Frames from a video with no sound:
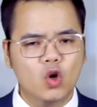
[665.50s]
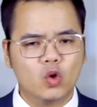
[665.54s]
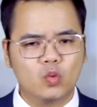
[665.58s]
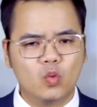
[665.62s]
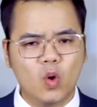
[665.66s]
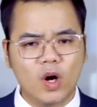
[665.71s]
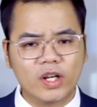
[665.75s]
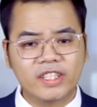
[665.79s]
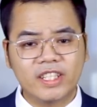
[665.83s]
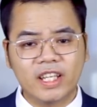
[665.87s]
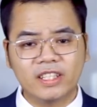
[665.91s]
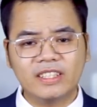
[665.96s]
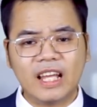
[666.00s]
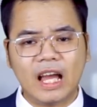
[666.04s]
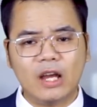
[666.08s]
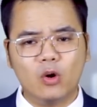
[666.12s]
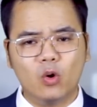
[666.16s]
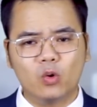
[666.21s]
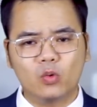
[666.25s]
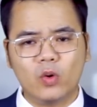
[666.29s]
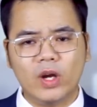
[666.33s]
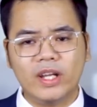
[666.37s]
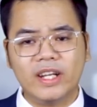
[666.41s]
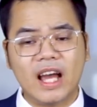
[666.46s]
Cuộc chiến tại
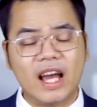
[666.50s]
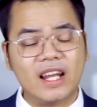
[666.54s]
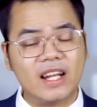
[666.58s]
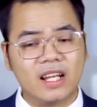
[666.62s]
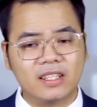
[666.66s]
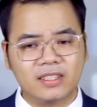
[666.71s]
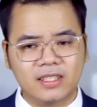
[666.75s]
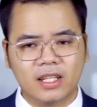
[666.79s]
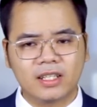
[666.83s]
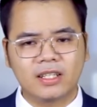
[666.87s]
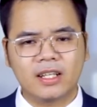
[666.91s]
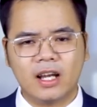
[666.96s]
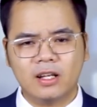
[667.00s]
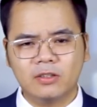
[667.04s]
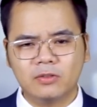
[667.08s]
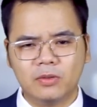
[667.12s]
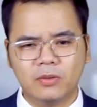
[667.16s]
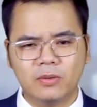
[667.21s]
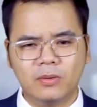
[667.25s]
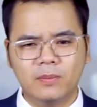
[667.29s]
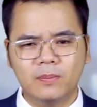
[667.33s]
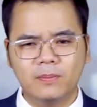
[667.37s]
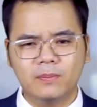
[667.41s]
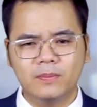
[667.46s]
Ukraine đang dần ngã ngũ,